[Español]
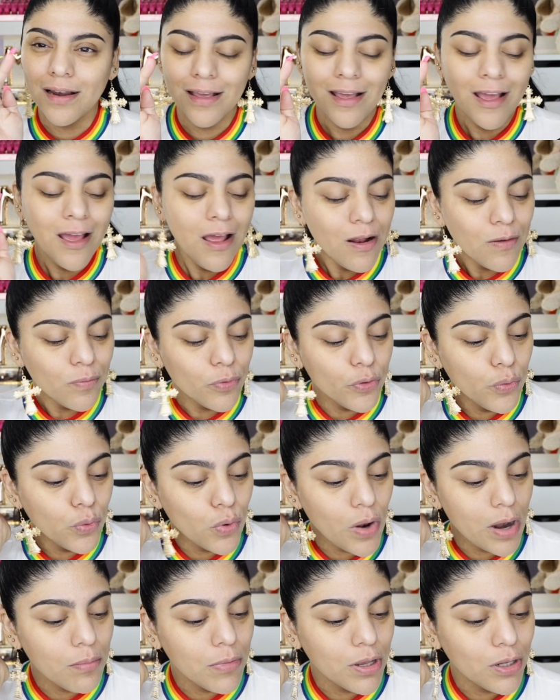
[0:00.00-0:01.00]
darle
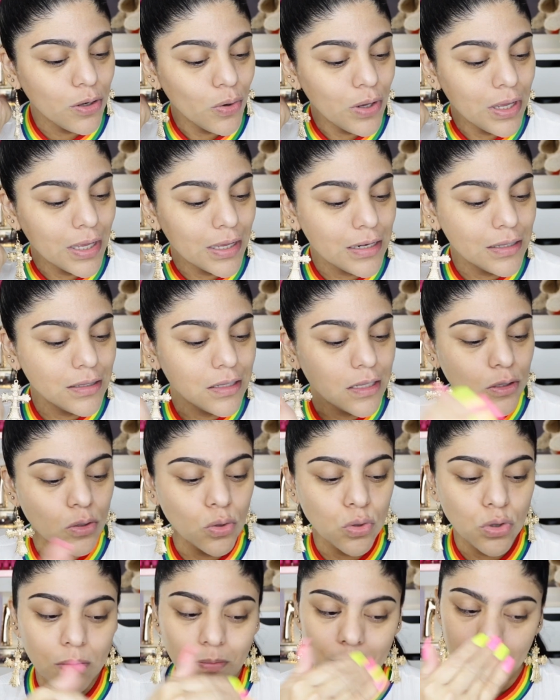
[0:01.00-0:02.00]
duro al menos en el dedo,
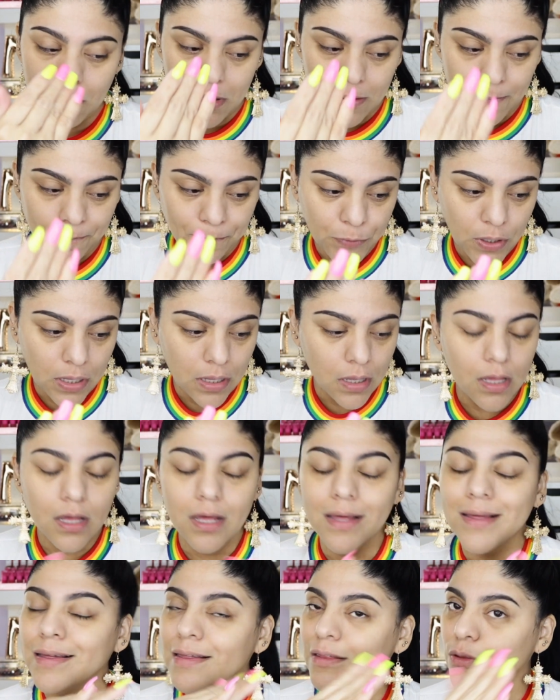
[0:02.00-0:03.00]
simplemente
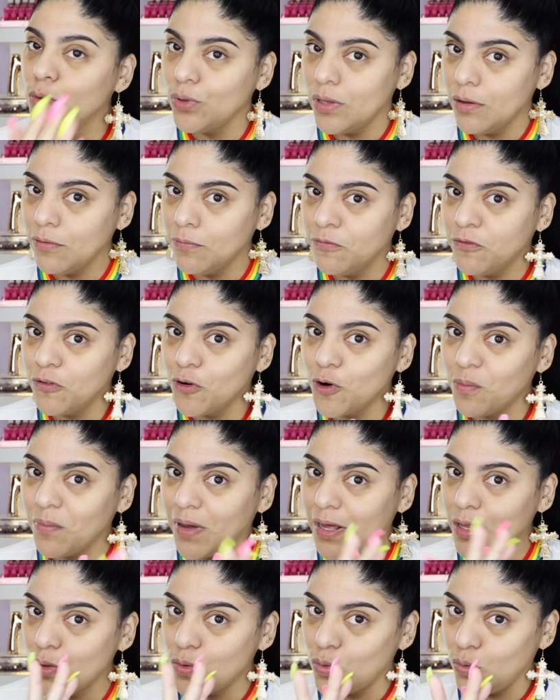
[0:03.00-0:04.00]
eh, de una
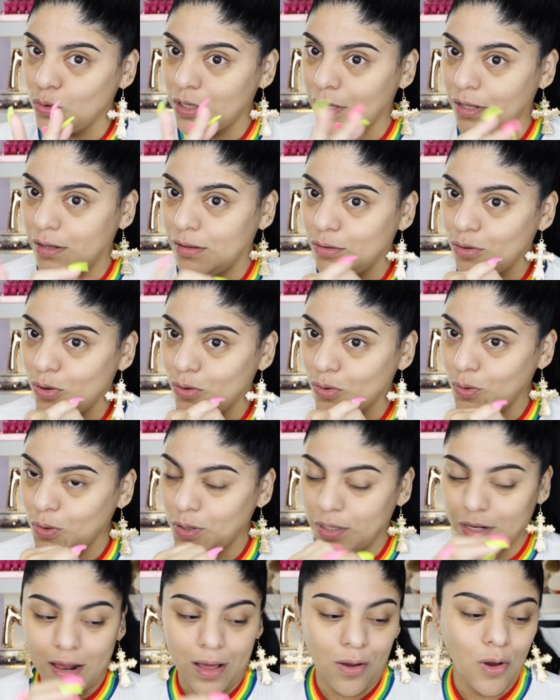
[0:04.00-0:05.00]
forma sutil, no
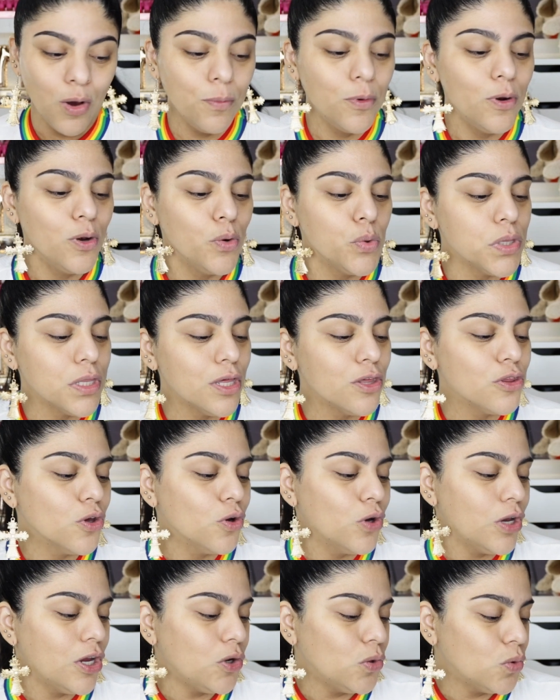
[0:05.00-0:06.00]
grosera, como lo hice
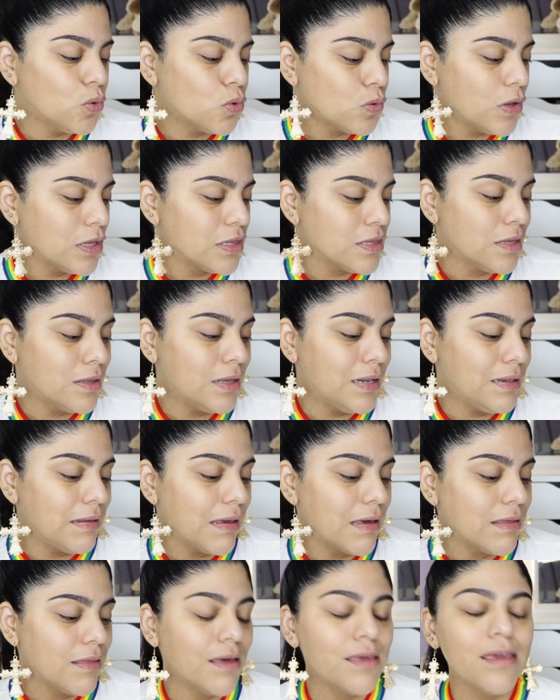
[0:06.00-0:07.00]
yo en los swatches el
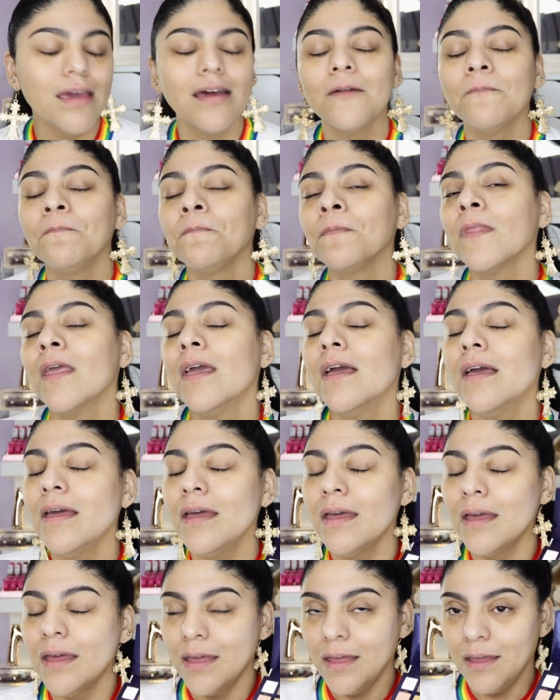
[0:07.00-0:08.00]
día de ayer.
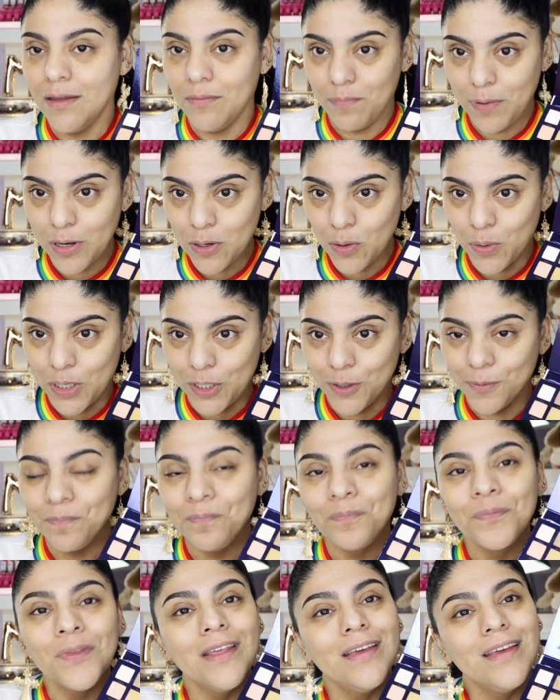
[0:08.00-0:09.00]
Pero bueno,
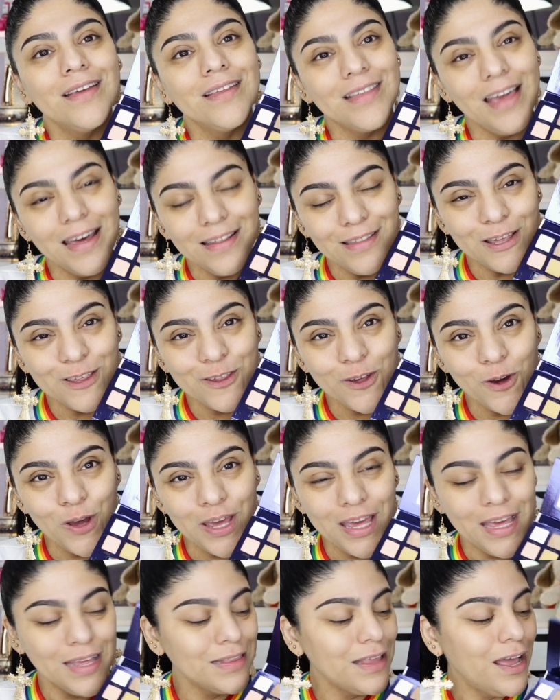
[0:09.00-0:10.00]
ya dicho
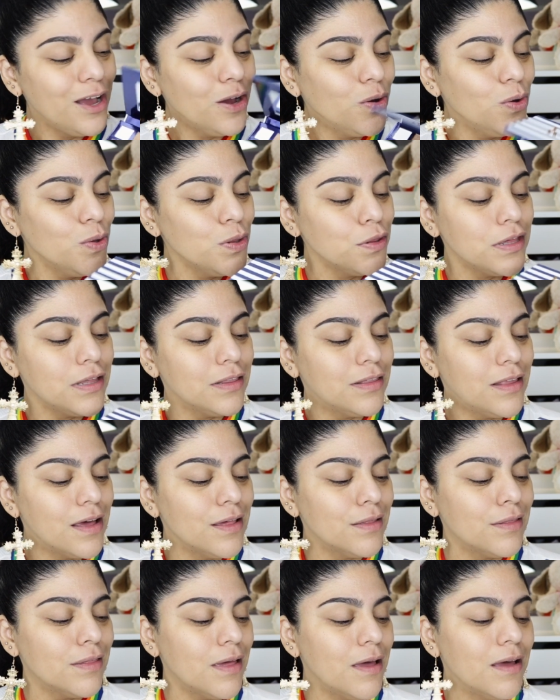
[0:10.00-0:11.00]
estas
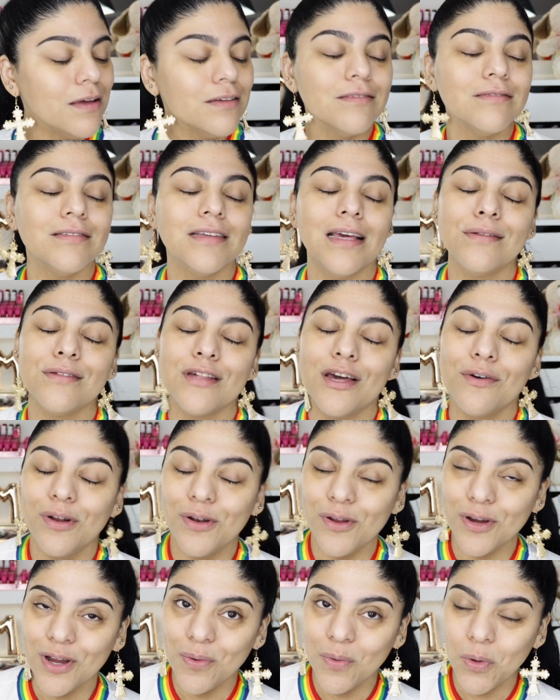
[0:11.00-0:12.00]
cositas, ya saben
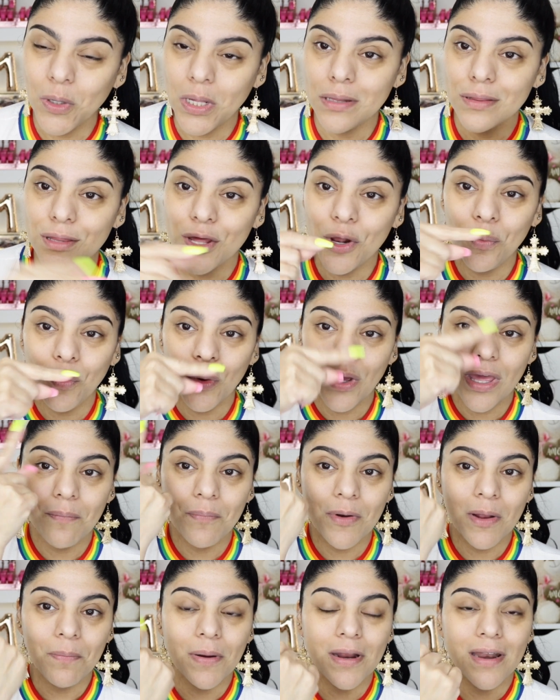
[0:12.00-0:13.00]
lo que voy a hacer, voy a
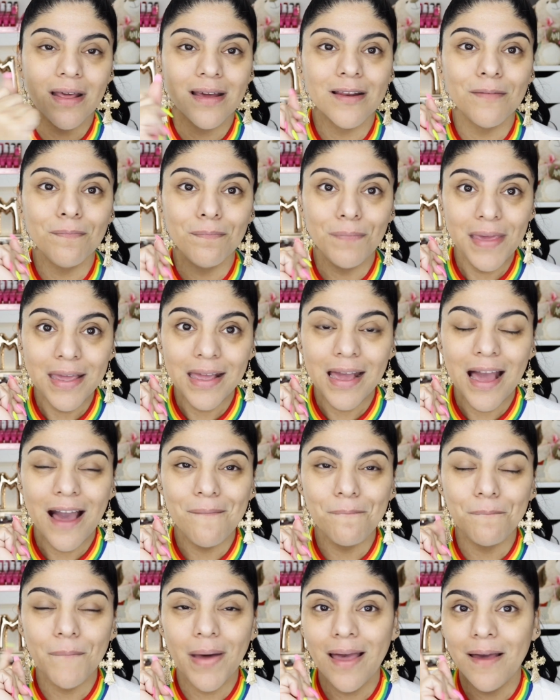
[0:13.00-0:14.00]
preparar mi
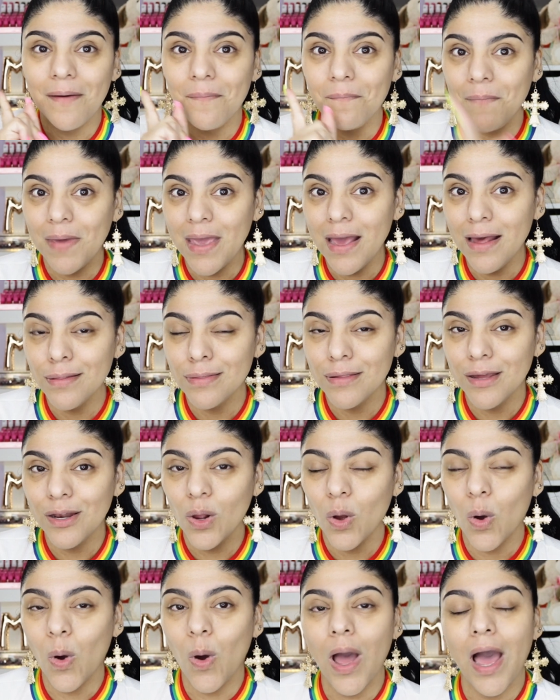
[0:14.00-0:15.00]
canvas, me
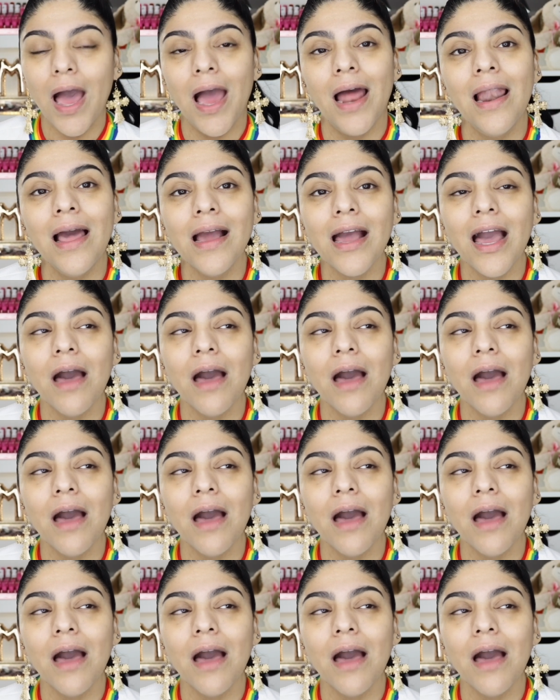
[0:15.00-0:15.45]
acerco a la